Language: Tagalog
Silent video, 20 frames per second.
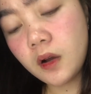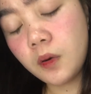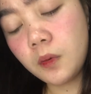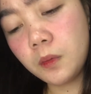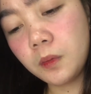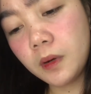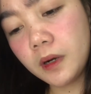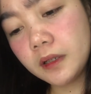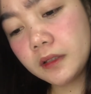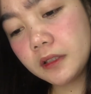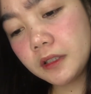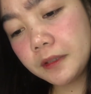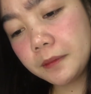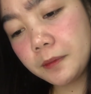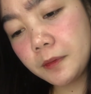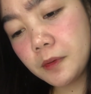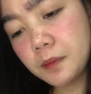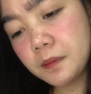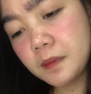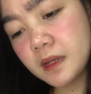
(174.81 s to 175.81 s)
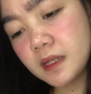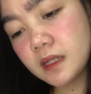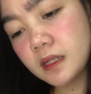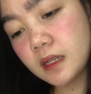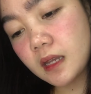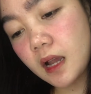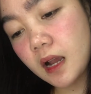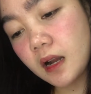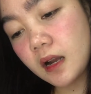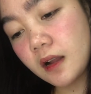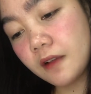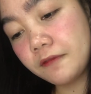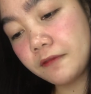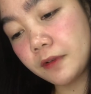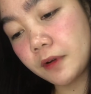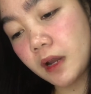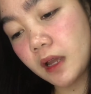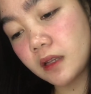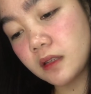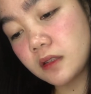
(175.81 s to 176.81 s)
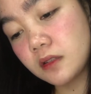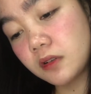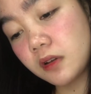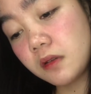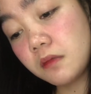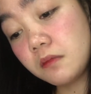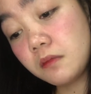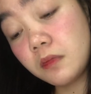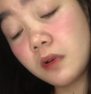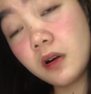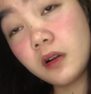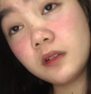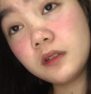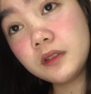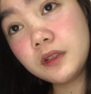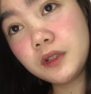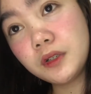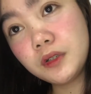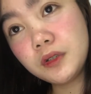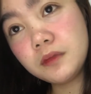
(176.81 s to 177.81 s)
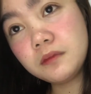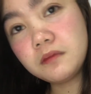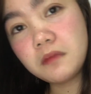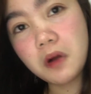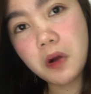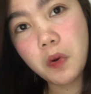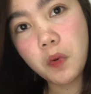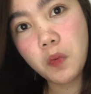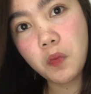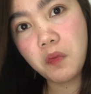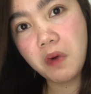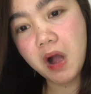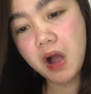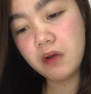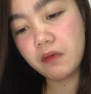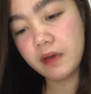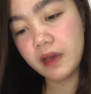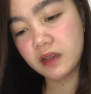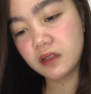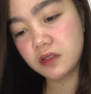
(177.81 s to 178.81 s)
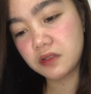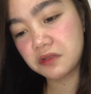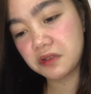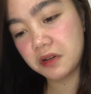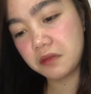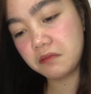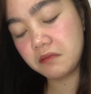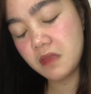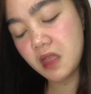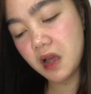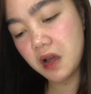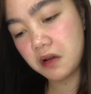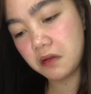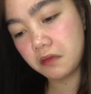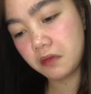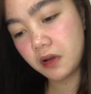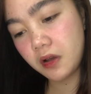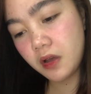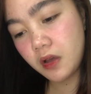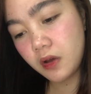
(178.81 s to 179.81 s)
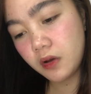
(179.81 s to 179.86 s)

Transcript: Waterproof mascara for extreme volume. Wow, extreme daw.